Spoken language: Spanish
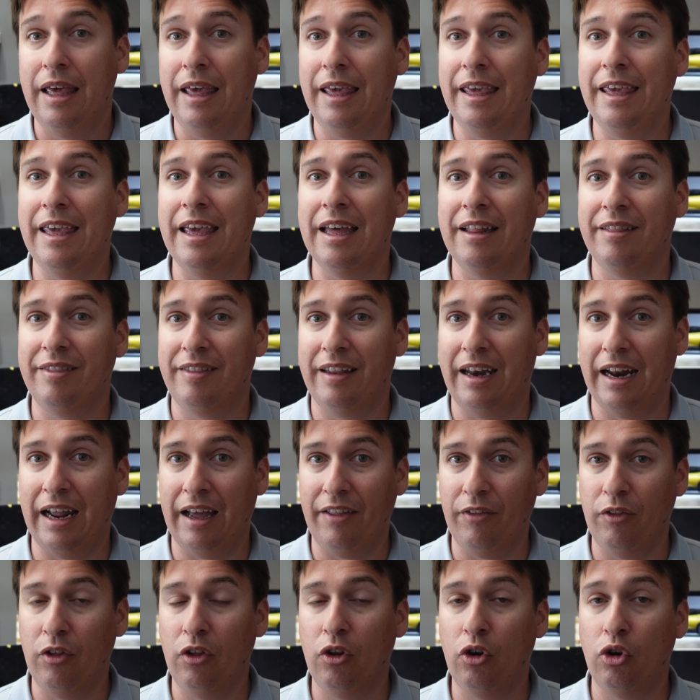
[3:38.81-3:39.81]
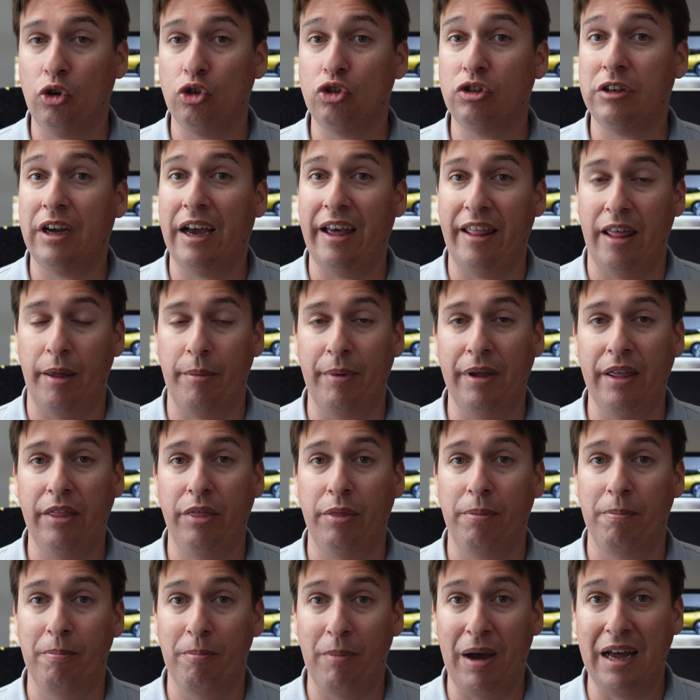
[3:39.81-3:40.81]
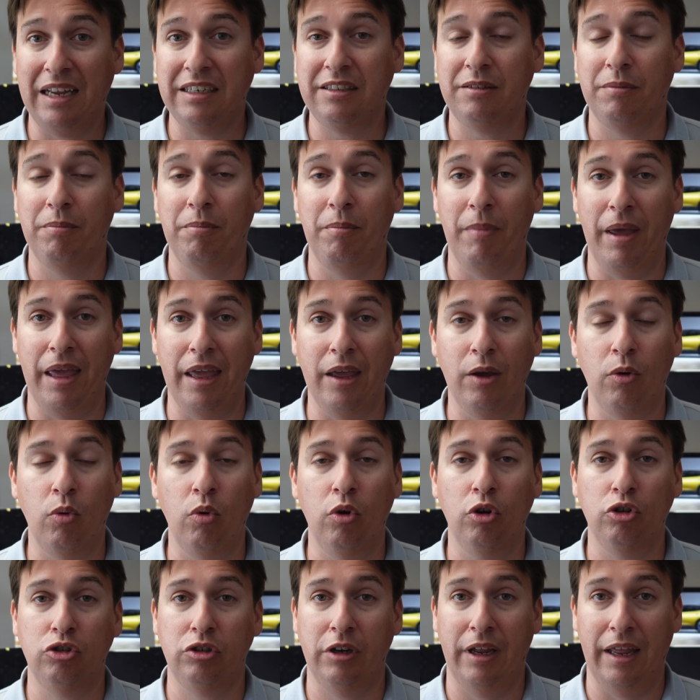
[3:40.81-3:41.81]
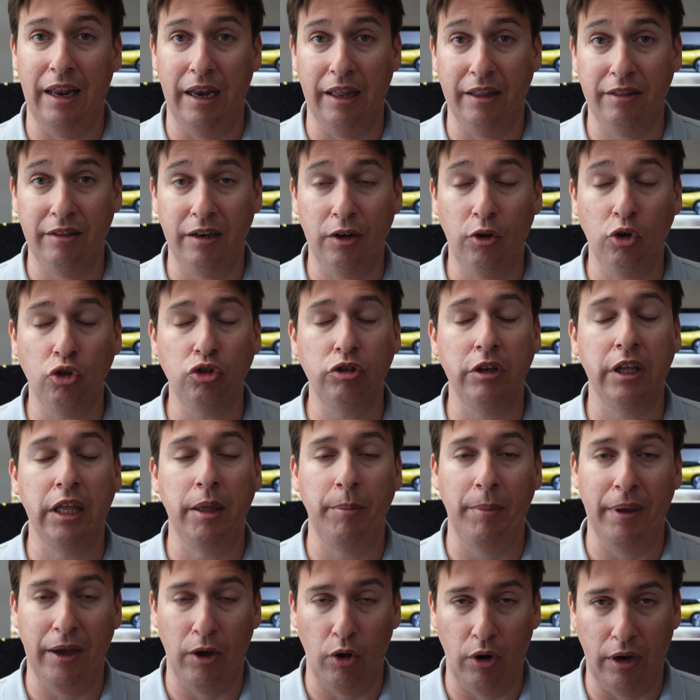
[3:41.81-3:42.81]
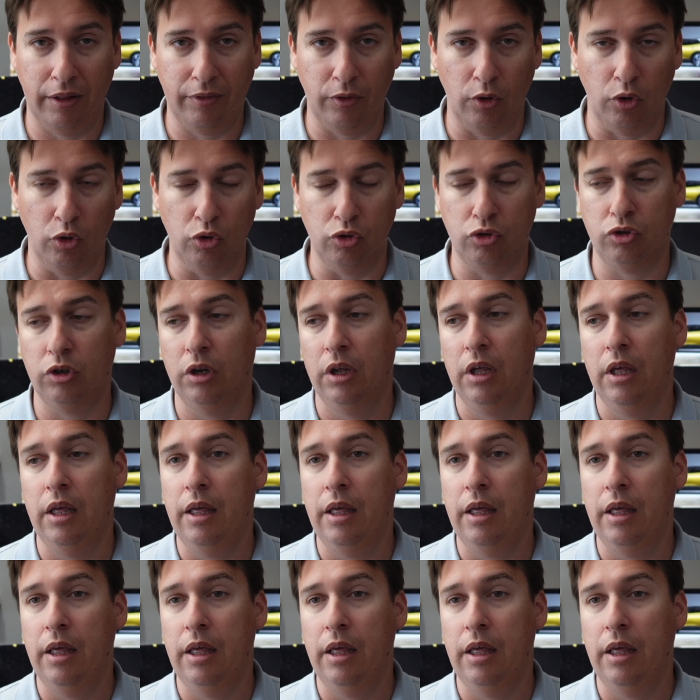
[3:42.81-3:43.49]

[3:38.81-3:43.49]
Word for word: y entregándonos cada vez más vehículos eléctricos y mejorándolos.